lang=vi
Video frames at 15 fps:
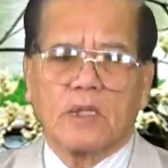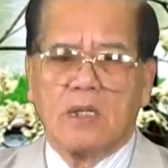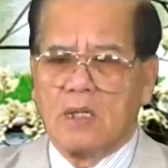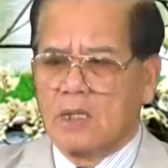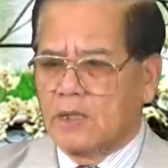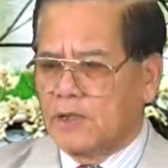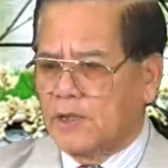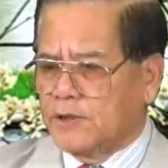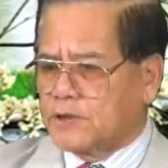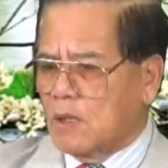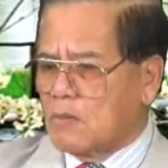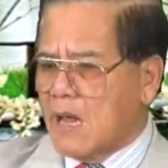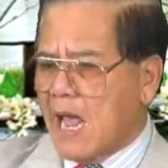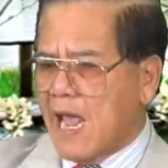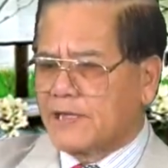Thì trong
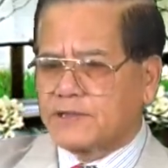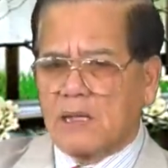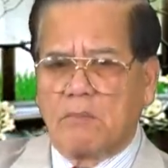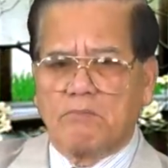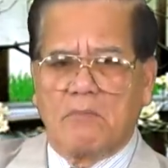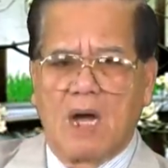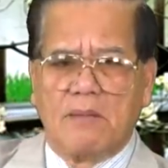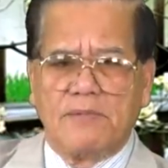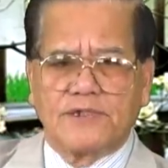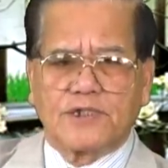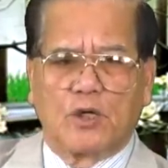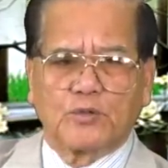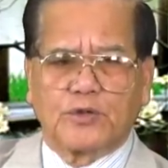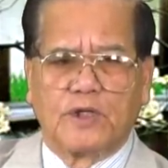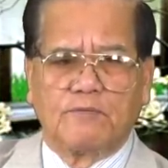276
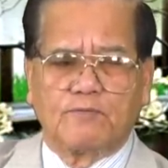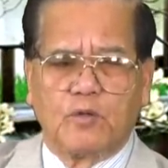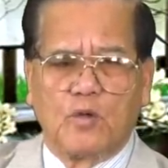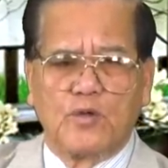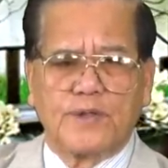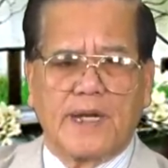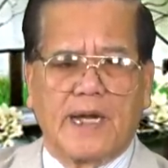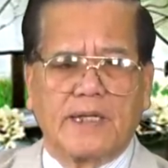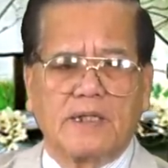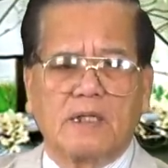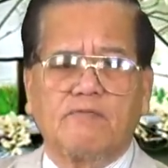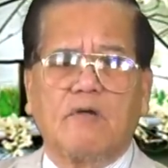tỷ phú này nó vào